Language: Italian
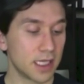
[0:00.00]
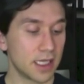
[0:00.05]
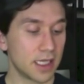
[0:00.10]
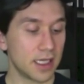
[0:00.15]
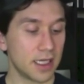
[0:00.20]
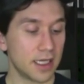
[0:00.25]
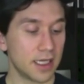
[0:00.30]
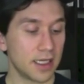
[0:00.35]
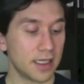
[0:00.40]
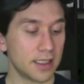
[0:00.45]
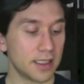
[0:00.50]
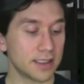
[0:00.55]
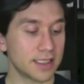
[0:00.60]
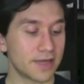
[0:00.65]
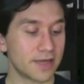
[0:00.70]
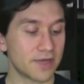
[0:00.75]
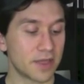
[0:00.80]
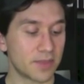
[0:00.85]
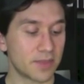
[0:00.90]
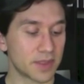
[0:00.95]
eh,
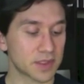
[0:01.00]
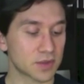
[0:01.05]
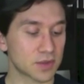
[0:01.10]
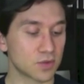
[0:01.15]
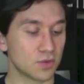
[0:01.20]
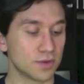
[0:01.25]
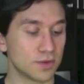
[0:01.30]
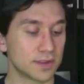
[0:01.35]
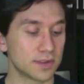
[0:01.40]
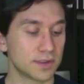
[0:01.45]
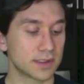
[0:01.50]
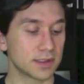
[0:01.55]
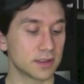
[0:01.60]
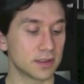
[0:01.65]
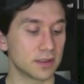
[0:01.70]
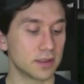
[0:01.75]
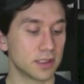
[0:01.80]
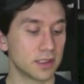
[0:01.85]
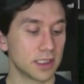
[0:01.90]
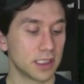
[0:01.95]
Davide
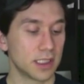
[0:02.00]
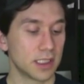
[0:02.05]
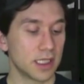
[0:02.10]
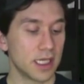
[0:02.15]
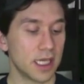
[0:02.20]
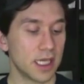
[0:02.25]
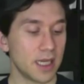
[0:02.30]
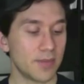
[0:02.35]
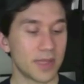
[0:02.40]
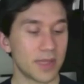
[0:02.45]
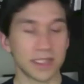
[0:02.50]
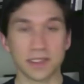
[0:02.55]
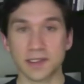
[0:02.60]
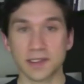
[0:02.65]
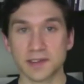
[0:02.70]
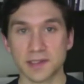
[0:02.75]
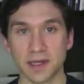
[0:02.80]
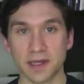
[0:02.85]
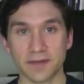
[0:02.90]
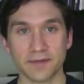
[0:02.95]
Pascuzzo e Patrick
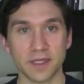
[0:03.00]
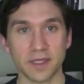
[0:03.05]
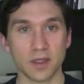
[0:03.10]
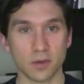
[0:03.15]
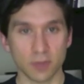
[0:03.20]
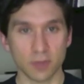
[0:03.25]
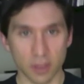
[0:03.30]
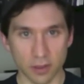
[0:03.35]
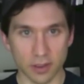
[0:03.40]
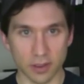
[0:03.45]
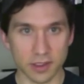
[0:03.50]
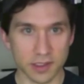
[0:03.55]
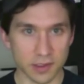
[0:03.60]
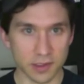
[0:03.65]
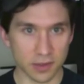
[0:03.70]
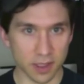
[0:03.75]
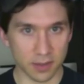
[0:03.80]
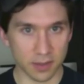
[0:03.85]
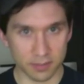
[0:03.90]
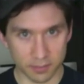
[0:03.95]
Serafino, quindi ho deciso
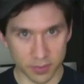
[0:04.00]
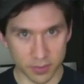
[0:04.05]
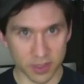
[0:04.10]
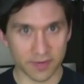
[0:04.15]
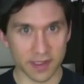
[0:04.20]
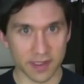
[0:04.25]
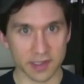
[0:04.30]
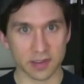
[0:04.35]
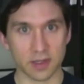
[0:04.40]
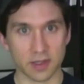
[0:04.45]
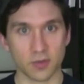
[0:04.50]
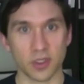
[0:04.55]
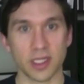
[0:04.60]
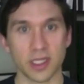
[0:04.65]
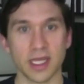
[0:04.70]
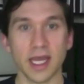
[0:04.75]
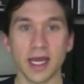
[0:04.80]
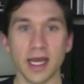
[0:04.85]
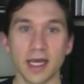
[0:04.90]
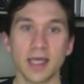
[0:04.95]
che poteva essere una buona
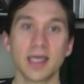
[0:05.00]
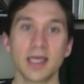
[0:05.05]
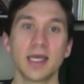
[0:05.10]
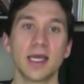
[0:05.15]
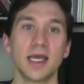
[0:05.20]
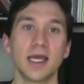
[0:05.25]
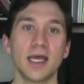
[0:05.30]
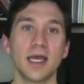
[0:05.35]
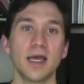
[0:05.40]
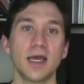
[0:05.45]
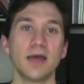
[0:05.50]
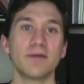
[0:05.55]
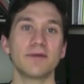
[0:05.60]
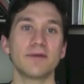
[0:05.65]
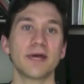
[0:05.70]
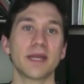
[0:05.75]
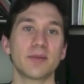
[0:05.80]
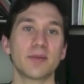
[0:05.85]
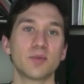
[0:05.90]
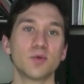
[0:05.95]
idea eh,
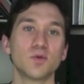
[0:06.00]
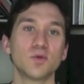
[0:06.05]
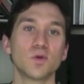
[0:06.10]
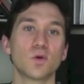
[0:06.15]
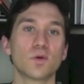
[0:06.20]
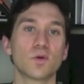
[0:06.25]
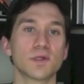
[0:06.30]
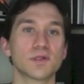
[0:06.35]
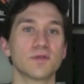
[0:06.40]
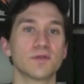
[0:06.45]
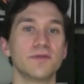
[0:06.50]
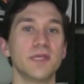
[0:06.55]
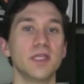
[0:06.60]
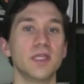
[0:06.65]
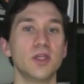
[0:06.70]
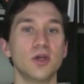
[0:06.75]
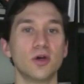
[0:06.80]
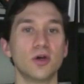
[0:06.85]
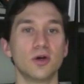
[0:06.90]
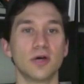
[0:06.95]
fare appunto questo
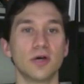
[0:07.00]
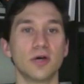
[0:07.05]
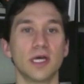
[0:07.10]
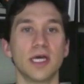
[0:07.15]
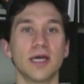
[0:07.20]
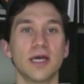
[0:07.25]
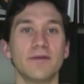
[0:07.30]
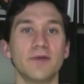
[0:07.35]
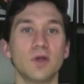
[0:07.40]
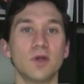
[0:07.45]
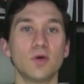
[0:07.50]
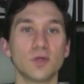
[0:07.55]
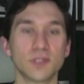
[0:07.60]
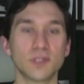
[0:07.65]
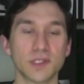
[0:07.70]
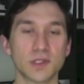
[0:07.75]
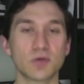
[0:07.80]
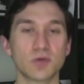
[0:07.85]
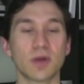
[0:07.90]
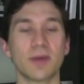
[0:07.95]
video eh, veloce.
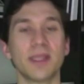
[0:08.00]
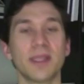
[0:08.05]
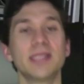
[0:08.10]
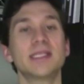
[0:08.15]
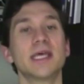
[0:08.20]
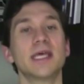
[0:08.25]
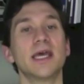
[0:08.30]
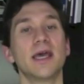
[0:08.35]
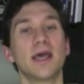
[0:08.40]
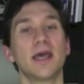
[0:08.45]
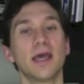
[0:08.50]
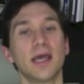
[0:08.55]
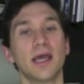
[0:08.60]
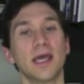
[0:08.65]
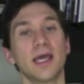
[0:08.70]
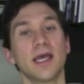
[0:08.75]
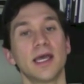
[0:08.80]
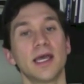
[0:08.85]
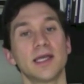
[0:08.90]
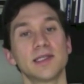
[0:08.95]
Sicuramente
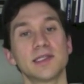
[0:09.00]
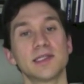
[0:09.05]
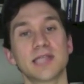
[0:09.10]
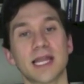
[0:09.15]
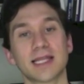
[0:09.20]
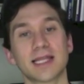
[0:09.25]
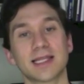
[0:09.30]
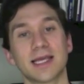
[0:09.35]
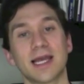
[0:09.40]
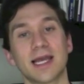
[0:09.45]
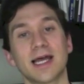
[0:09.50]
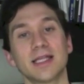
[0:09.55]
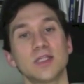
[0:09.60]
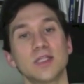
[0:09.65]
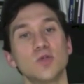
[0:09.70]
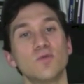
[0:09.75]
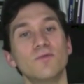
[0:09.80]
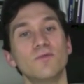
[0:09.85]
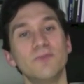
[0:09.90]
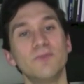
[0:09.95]
si tratterà di
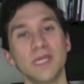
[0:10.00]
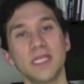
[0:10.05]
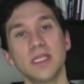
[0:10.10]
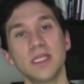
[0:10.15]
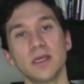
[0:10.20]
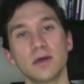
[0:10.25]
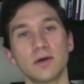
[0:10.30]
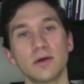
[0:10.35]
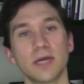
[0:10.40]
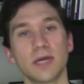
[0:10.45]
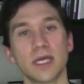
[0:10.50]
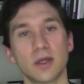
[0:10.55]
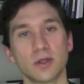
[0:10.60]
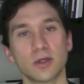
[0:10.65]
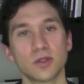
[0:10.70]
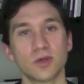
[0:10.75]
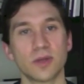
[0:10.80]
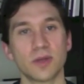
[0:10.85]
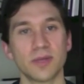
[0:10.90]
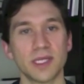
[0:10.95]
un video e non
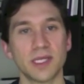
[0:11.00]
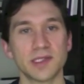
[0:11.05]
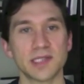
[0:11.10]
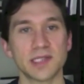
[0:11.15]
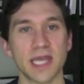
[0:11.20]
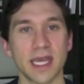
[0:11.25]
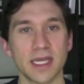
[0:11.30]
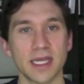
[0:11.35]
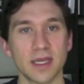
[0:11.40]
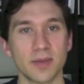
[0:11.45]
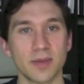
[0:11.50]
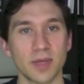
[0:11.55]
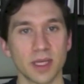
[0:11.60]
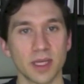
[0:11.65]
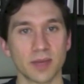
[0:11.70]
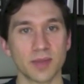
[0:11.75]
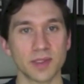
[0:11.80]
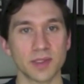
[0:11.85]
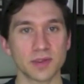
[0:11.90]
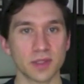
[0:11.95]
di una miniserie perché
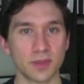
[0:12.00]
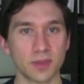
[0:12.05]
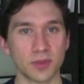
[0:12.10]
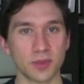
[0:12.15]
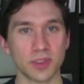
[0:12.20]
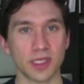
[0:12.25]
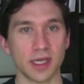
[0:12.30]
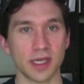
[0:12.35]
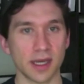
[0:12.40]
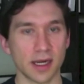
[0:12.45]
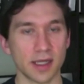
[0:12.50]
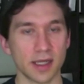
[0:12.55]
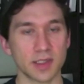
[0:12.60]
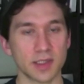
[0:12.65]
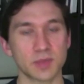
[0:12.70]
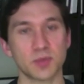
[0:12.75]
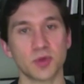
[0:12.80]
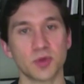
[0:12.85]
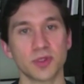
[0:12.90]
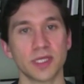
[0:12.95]
penso di poter
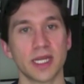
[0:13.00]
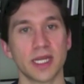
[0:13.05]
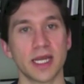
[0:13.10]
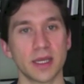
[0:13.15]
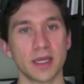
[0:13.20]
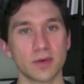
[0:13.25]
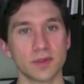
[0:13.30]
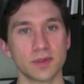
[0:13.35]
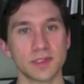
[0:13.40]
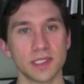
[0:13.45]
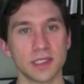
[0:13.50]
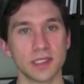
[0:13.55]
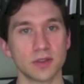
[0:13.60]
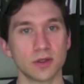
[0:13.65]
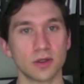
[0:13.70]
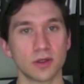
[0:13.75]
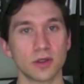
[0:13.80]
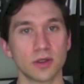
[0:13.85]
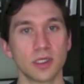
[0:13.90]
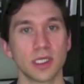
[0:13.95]
rispondere al
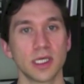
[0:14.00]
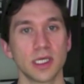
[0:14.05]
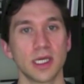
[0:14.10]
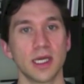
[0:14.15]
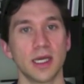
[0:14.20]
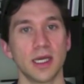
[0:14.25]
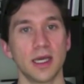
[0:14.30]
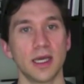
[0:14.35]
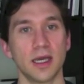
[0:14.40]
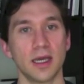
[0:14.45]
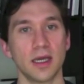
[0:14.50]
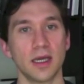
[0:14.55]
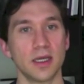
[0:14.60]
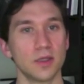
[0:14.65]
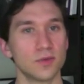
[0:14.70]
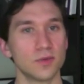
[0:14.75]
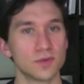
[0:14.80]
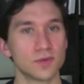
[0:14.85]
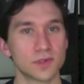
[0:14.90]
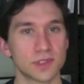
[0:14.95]
quesito eh, in
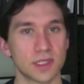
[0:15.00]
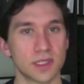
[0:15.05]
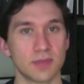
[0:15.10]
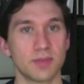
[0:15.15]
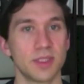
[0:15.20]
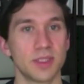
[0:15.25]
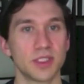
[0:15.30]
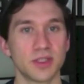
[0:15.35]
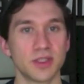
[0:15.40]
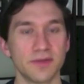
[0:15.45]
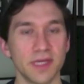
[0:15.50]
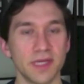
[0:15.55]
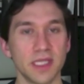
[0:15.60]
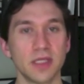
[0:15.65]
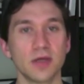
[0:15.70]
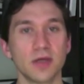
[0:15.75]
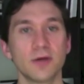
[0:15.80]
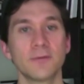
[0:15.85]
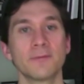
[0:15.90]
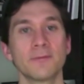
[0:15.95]
un semplice
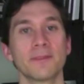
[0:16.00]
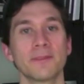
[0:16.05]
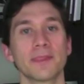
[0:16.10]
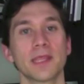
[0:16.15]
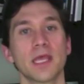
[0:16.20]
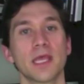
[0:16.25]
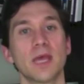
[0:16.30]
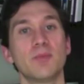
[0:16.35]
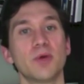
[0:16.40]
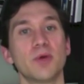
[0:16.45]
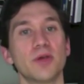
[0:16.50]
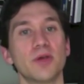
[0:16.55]
video e poi